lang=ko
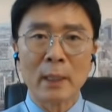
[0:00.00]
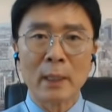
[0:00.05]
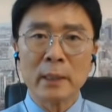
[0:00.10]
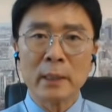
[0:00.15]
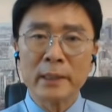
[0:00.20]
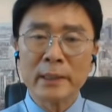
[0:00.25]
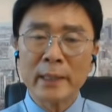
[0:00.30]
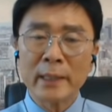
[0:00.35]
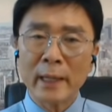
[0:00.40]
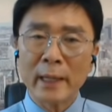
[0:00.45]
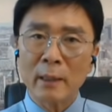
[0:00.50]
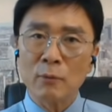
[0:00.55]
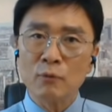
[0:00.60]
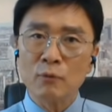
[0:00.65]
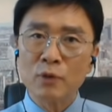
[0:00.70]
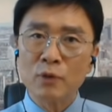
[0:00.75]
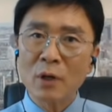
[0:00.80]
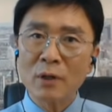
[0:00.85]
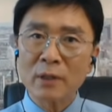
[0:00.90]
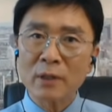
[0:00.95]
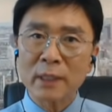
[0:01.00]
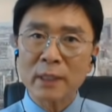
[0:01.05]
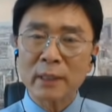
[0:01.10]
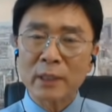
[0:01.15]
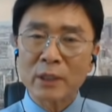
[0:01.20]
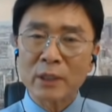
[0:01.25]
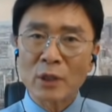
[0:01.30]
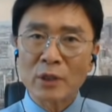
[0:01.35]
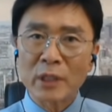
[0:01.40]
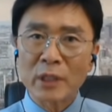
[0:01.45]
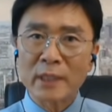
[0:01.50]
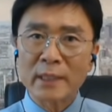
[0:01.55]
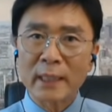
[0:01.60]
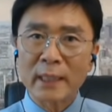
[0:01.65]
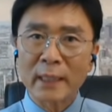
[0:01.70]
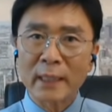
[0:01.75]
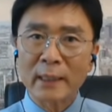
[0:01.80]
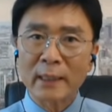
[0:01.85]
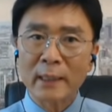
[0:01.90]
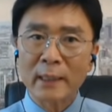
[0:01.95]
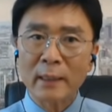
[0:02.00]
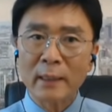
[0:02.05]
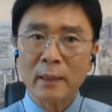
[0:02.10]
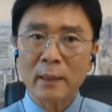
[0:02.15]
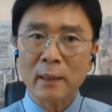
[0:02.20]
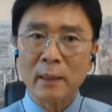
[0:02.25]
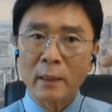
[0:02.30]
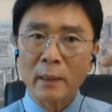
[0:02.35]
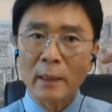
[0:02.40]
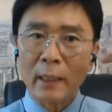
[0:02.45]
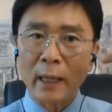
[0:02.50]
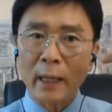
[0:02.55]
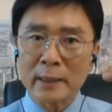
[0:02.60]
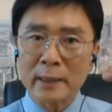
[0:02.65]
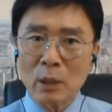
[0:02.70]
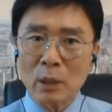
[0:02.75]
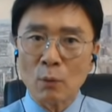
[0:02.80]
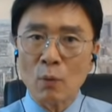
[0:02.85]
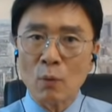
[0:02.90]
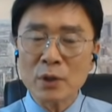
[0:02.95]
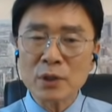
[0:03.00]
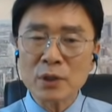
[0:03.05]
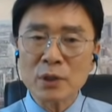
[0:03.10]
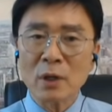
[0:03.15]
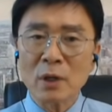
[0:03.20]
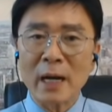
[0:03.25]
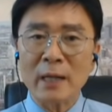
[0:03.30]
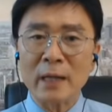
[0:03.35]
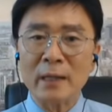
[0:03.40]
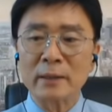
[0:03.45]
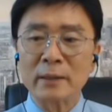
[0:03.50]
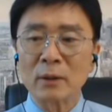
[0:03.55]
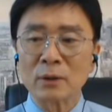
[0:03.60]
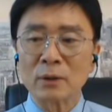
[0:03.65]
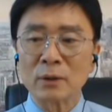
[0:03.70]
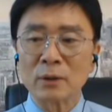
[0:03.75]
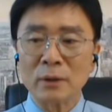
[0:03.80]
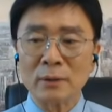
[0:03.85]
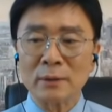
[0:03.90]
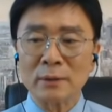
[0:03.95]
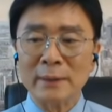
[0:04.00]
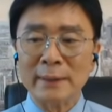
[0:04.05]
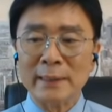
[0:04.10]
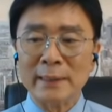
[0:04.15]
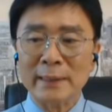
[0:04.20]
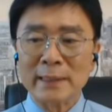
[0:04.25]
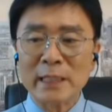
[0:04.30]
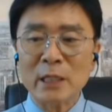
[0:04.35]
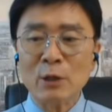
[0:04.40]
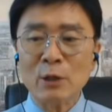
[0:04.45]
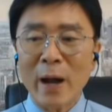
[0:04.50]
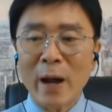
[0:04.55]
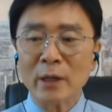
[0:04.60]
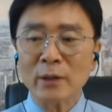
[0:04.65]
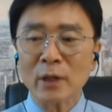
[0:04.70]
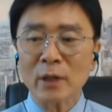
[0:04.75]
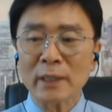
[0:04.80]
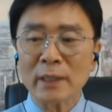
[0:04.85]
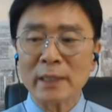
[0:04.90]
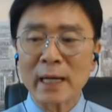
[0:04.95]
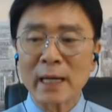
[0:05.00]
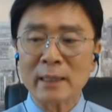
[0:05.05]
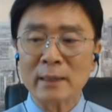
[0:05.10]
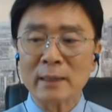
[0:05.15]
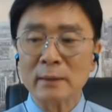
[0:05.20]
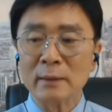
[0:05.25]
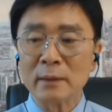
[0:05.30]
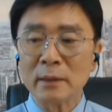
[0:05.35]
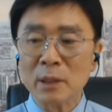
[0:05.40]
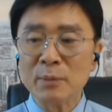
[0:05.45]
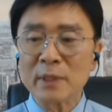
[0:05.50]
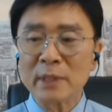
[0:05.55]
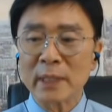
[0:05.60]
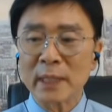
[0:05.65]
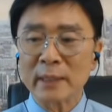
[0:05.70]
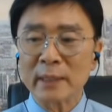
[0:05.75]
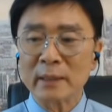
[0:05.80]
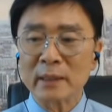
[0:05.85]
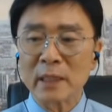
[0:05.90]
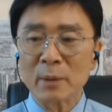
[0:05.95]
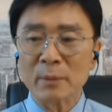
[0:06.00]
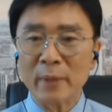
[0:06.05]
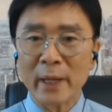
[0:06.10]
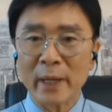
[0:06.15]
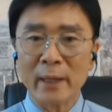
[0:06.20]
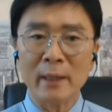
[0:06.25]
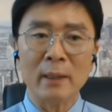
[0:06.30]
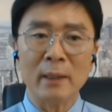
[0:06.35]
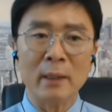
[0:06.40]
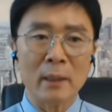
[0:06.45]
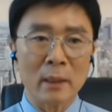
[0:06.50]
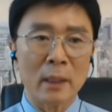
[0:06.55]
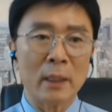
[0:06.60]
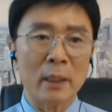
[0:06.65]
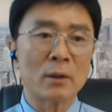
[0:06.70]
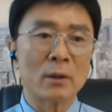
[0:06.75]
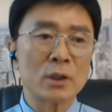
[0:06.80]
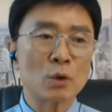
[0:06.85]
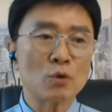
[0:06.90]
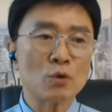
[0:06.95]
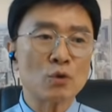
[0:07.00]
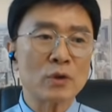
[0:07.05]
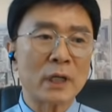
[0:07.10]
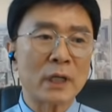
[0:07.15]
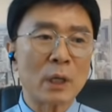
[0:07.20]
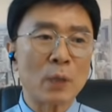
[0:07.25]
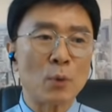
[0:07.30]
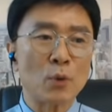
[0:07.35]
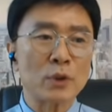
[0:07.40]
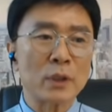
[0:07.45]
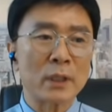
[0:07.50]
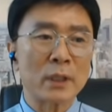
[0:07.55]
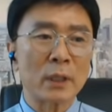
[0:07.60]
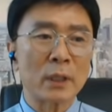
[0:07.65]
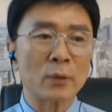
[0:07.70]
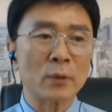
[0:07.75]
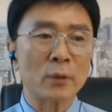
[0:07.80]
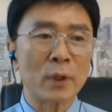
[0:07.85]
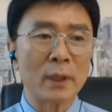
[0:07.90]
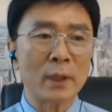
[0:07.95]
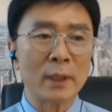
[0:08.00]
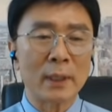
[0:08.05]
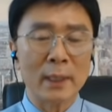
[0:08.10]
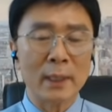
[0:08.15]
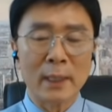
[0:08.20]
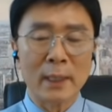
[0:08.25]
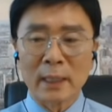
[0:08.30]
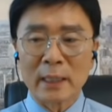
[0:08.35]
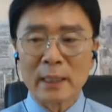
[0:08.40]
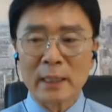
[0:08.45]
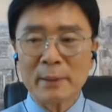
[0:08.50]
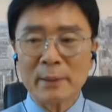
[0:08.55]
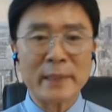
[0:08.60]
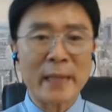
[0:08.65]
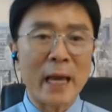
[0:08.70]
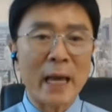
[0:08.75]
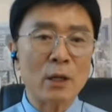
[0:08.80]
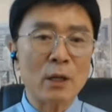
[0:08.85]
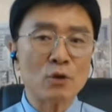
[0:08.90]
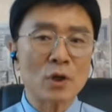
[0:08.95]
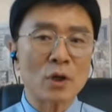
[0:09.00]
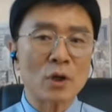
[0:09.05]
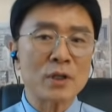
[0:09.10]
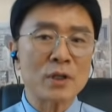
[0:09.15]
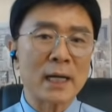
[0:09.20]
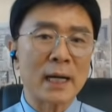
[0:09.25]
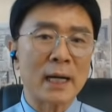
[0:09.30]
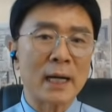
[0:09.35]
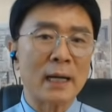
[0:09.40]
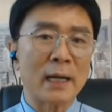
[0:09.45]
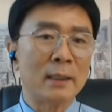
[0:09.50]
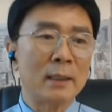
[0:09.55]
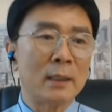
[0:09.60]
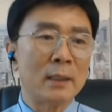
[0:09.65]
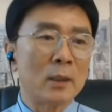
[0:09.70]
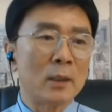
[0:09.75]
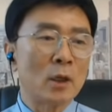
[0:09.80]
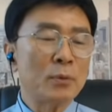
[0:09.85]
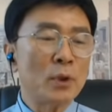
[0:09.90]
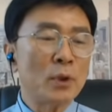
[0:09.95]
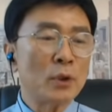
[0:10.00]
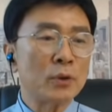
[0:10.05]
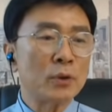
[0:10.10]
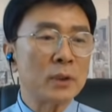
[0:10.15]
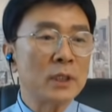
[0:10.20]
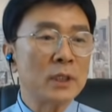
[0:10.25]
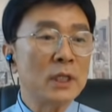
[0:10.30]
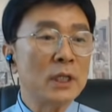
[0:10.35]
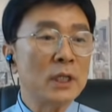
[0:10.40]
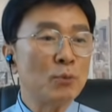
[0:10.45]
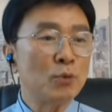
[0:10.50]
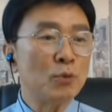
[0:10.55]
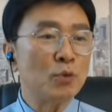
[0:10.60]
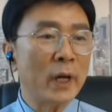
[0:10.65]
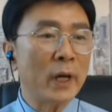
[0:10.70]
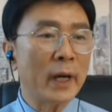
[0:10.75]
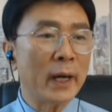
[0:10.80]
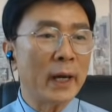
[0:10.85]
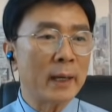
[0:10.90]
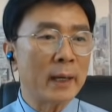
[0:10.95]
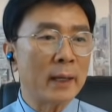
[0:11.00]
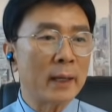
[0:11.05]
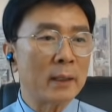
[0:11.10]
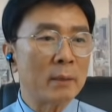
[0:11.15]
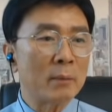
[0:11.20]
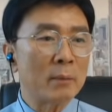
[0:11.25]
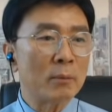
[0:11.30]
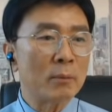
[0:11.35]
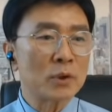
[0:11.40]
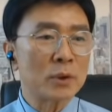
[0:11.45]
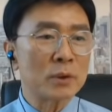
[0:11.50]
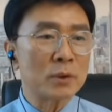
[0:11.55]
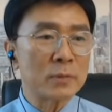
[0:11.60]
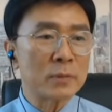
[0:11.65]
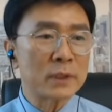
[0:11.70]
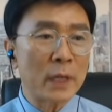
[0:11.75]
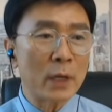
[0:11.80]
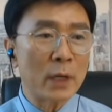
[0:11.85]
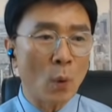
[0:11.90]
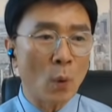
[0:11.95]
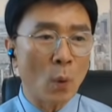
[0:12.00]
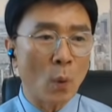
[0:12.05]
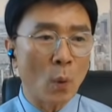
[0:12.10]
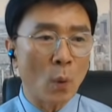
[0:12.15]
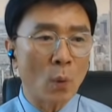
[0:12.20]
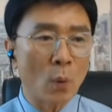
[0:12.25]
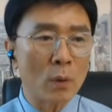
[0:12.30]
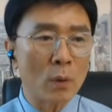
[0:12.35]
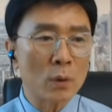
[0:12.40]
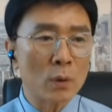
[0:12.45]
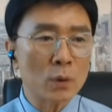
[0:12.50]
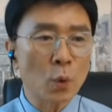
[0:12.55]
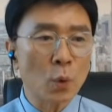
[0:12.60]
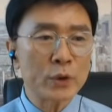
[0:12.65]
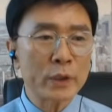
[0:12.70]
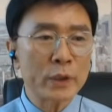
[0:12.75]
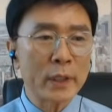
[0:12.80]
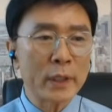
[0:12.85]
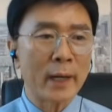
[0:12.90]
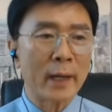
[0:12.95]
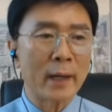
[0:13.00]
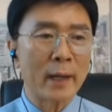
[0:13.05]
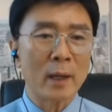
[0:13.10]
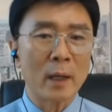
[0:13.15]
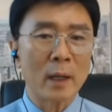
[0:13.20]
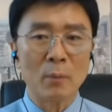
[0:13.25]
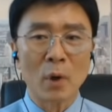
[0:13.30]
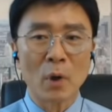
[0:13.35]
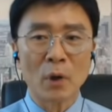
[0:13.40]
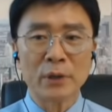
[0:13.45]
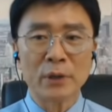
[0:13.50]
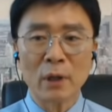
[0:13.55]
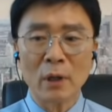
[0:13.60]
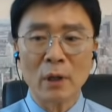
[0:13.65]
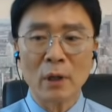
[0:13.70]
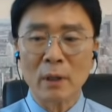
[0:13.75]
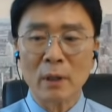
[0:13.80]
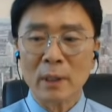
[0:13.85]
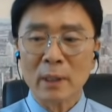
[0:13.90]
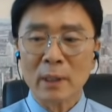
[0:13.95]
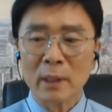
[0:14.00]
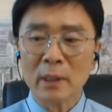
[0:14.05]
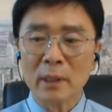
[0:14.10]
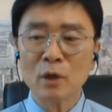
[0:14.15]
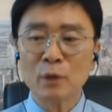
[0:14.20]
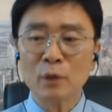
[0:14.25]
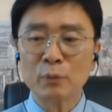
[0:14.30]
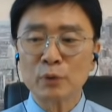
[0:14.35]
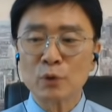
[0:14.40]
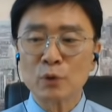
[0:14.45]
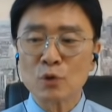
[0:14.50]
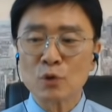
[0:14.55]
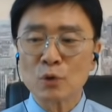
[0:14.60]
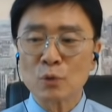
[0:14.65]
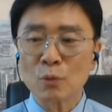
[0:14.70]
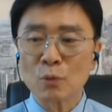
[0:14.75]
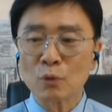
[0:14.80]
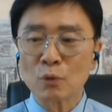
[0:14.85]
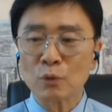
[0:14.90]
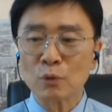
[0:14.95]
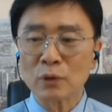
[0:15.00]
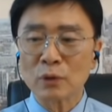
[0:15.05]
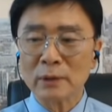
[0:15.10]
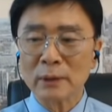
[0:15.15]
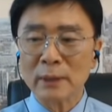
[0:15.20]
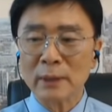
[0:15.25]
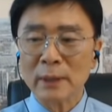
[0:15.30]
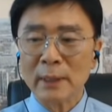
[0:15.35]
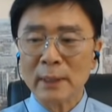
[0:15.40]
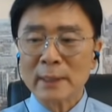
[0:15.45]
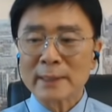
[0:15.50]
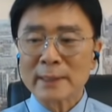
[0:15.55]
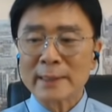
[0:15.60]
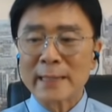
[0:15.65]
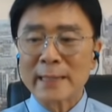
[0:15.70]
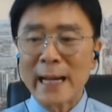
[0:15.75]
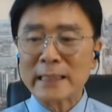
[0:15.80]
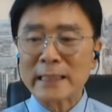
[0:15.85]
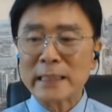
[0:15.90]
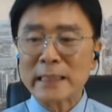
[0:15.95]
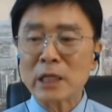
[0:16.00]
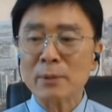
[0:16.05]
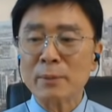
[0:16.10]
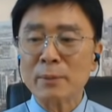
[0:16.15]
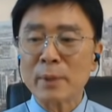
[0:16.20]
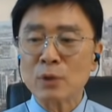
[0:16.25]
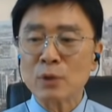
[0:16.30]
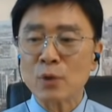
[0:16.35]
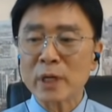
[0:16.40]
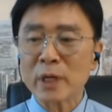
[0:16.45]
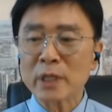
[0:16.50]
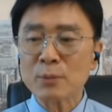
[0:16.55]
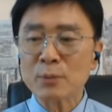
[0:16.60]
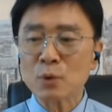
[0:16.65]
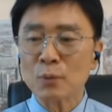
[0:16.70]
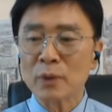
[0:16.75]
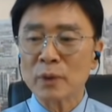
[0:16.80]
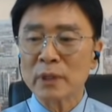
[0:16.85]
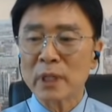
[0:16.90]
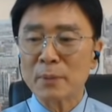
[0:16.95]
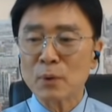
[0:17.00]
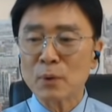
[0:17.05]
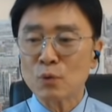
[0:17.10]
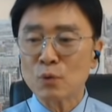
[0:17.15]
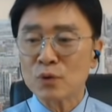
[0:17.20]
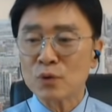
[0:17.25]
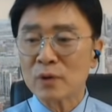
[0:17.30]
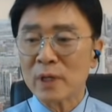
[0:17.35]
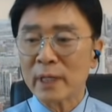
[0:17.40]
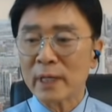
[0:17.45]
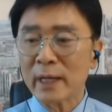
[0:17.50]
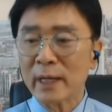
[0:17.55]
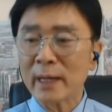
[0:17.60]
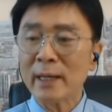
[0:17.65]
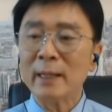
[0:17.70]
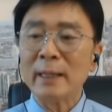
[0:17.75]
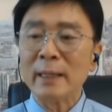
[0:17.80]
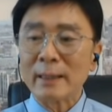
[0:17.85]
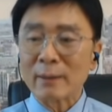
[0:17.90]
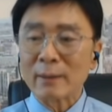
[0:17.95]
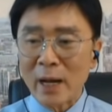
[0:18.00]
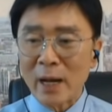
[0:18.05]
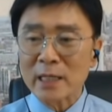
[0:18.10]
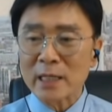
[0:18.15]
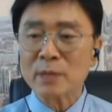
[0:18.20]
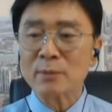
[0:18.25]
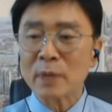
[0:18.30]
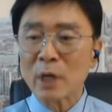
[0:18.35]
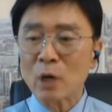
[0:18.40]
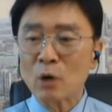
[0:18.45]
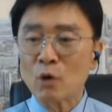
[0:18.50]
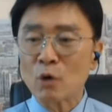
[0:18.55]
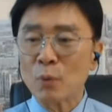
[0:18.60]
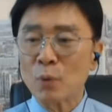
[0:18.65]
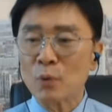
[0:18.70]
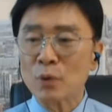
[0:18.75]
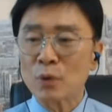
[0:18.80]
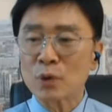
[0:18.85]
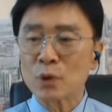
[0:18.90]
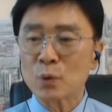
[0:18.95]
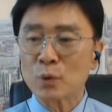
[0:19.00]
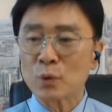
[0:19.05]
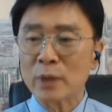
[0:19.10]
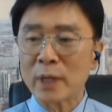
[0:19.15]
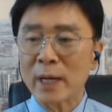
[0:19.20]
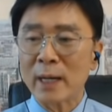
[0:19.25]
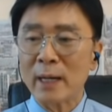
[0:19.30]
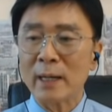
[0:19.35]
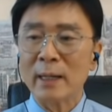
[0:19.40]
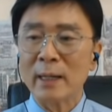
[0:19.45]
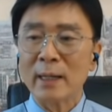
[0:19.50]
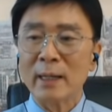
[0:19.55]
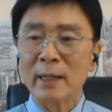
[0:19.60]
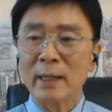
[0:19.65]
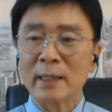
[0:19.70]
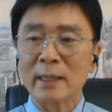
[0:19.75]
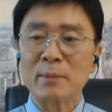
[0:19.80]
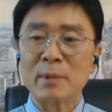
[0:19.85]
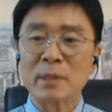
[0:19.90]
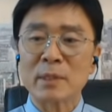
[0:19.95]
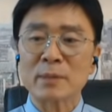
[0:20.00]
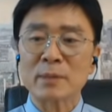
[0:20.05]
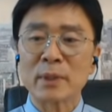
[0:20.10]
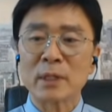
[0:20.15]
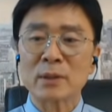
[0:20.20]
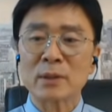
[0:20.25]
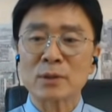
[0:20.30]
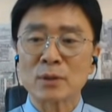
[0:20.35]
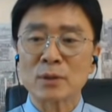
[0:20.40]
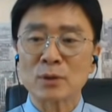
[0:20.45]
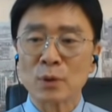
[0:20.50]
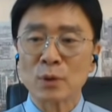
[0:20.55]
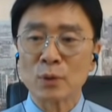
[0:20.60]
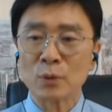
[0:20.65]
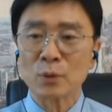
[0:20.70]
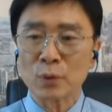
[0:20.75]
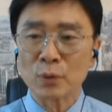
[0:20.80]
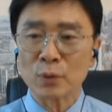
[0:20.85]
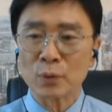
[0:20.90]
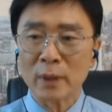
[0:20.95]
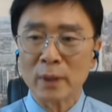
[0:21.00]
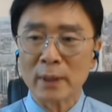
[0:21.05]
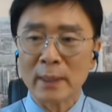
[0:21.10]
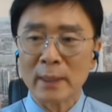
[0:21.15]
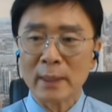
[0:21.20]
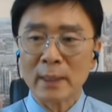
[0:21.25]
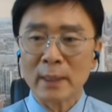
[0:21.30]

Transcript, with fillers: 이제 유전자들의 전체적인 생각이 이제 원전 관련된 것들은 신환경이다라는 이미지가 있기 때문에 역시 꾸준하게 보셔야 되겠고요. 그다음에 대주전자, 여러분들 이름 뒤에 무슨 재료, 소재, 머티리얼 이런 거 붙은 종목군들은 4차 산업의 주요 핵심 종목이기 때문에 꾸준하게 관심을 갖고 보는 것이 좋다라는 말씀을 계속해서 드리고 있고요.